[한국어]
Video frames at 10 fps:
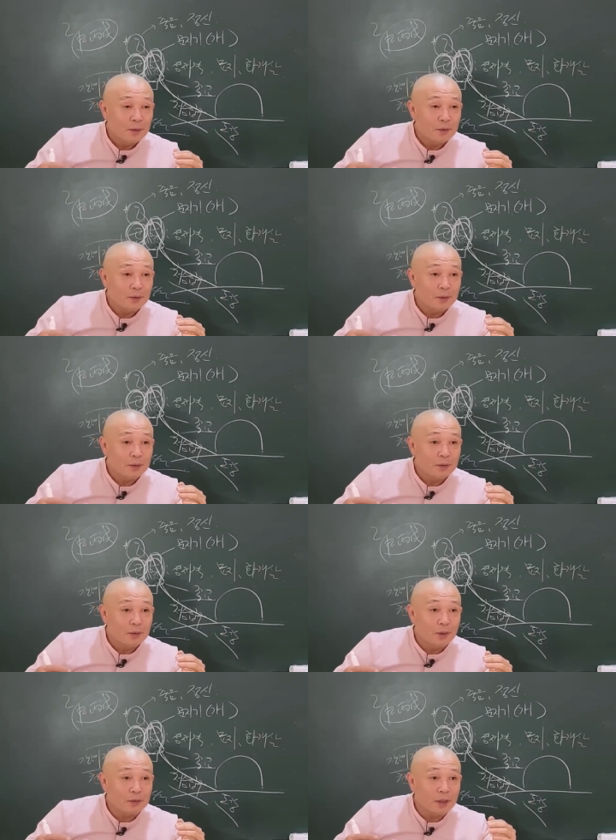근데
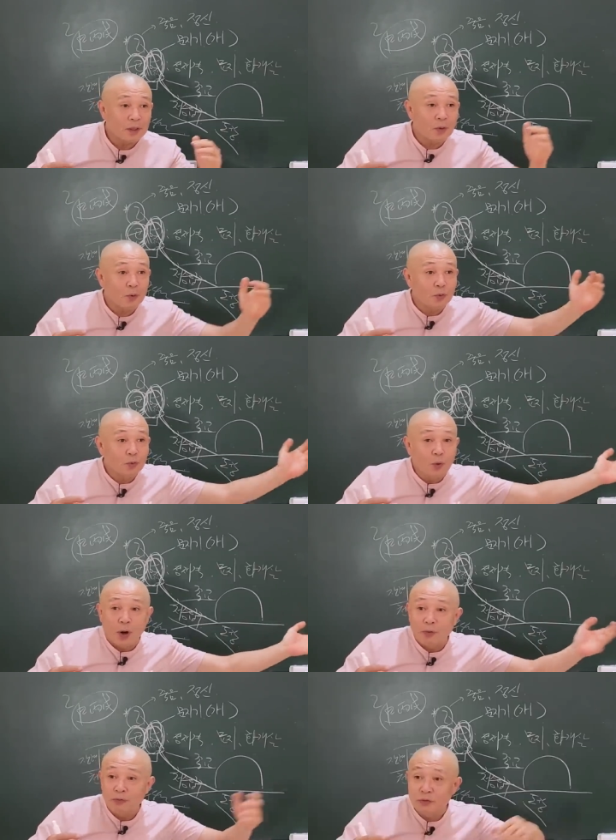내가 살아온
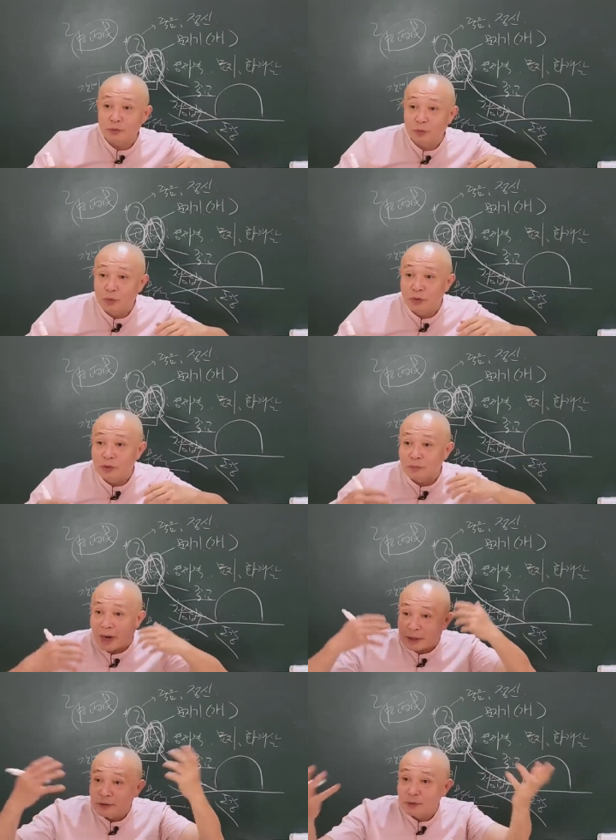노하우는 노인들이
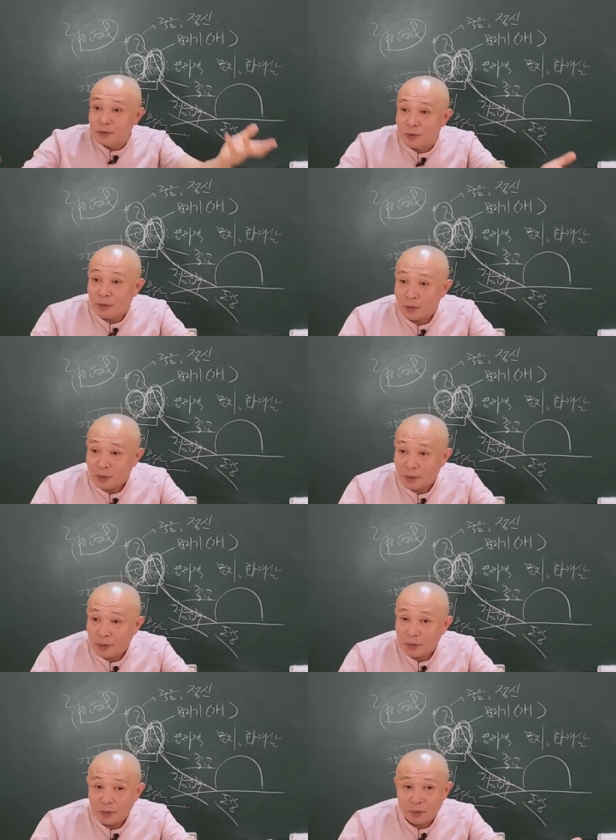많은 거죠.
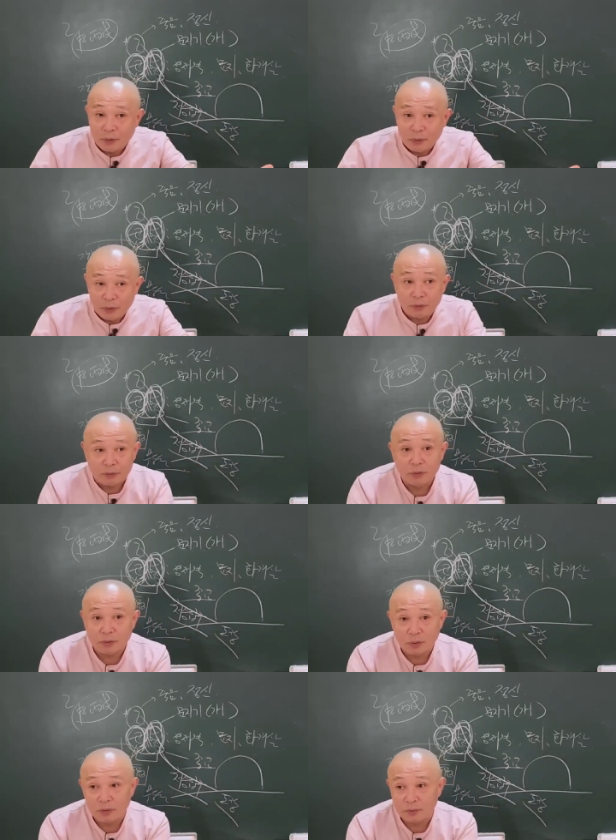어,
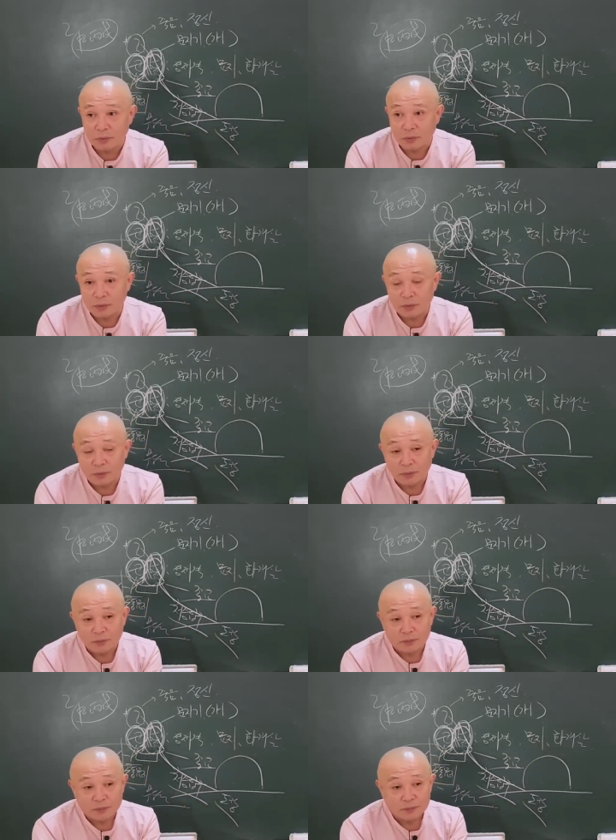그런 개념인 거죠.
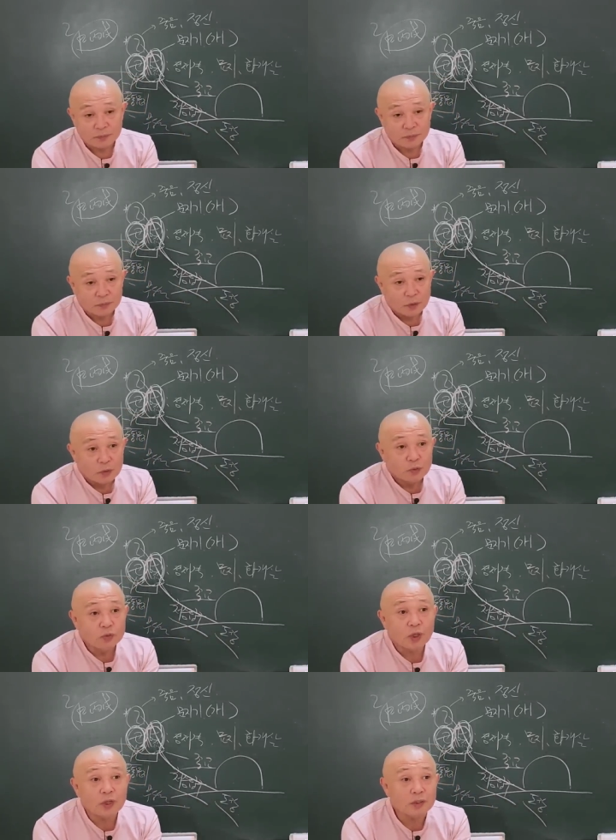
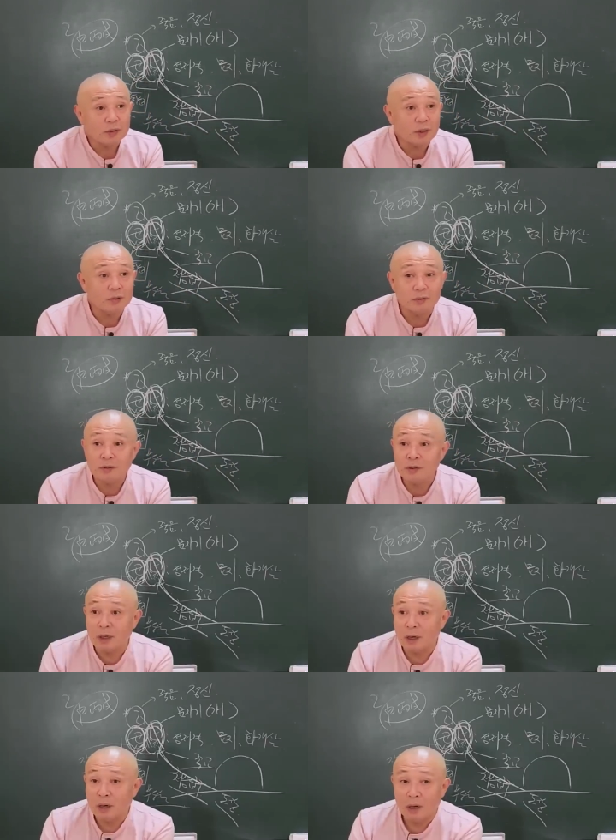도사가 됐다는
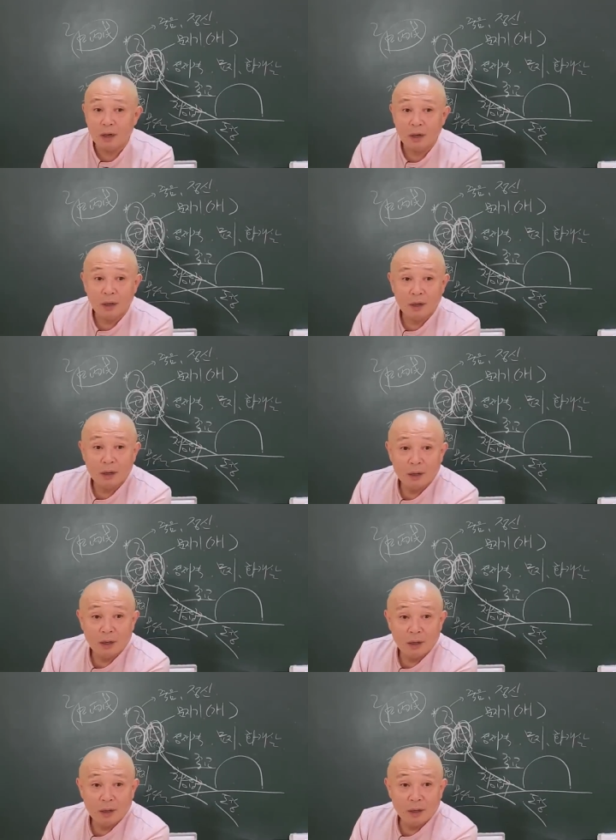뜻이야.
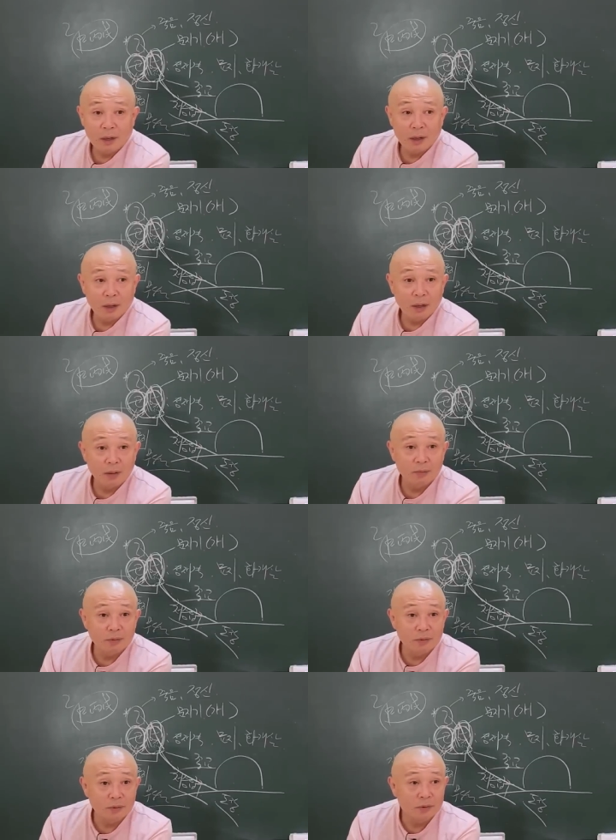
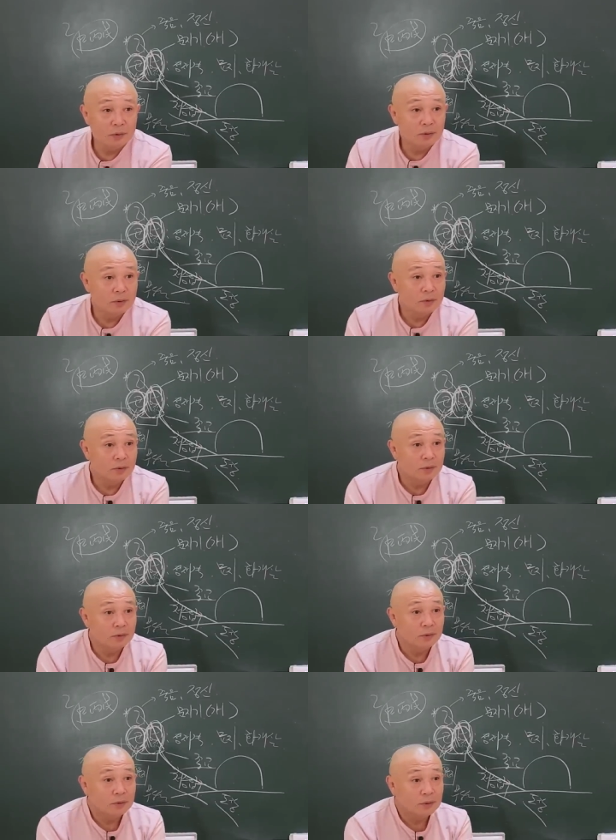여러분.
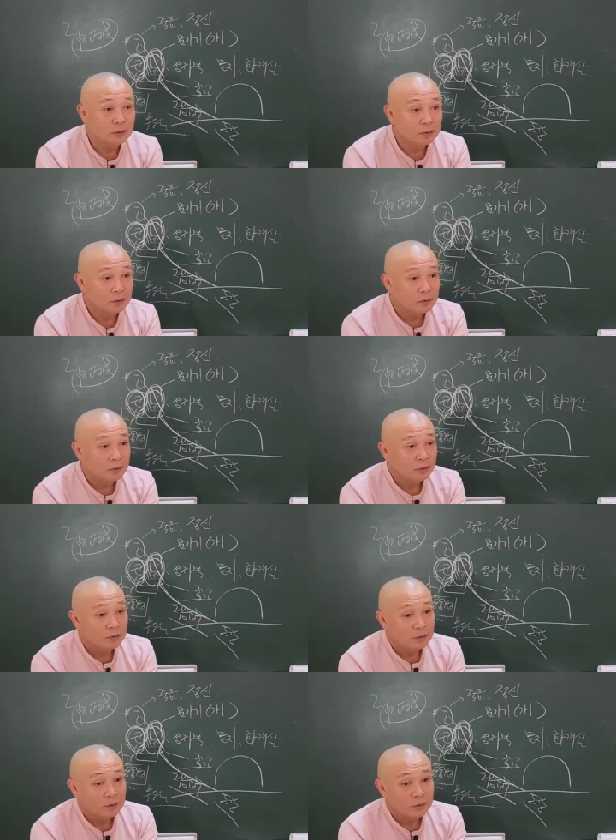음.
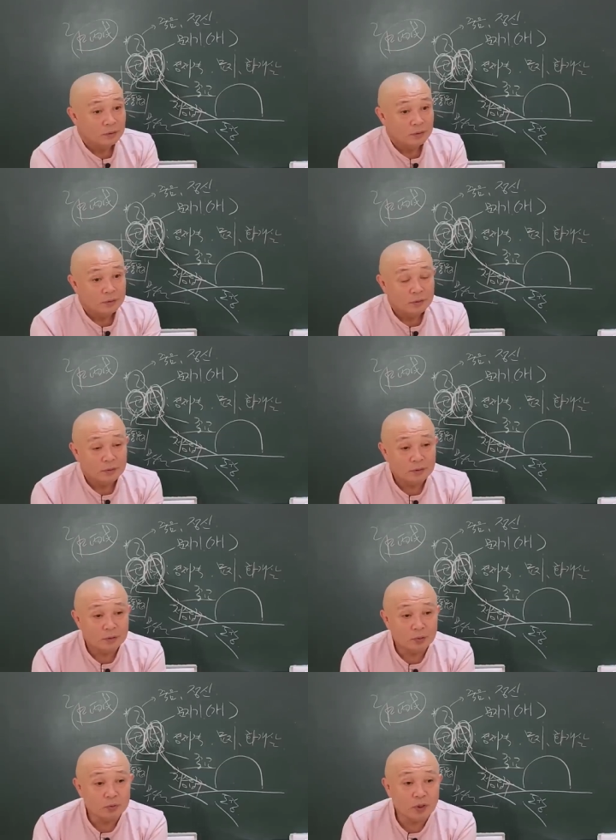예.
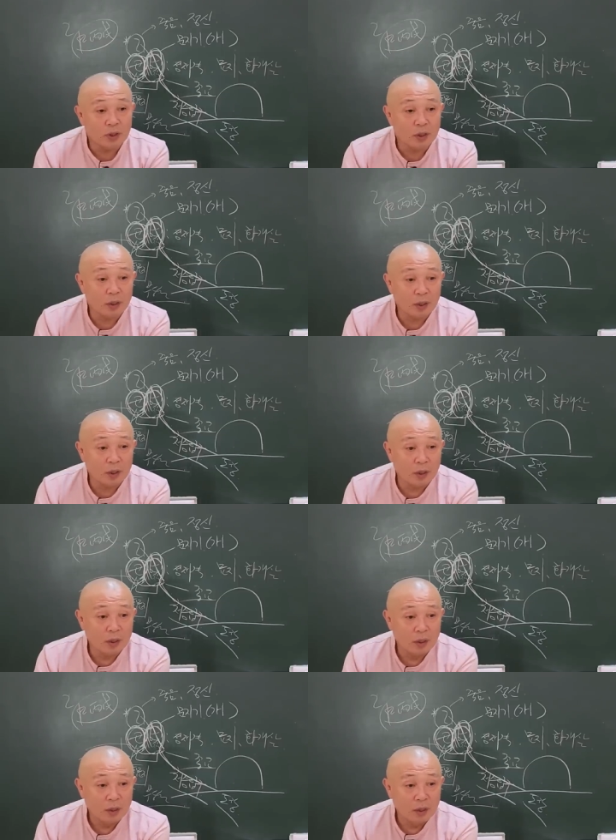그러니까
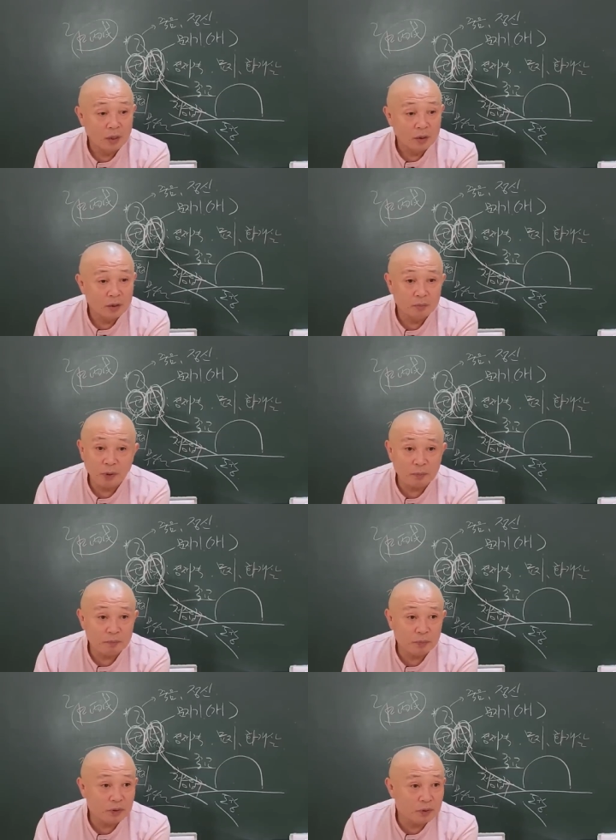도사가
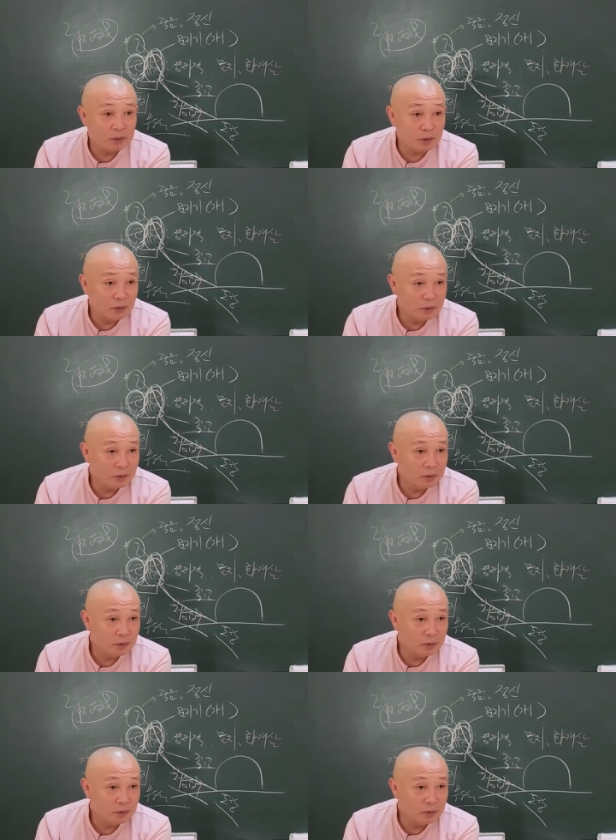힙합 하겠어?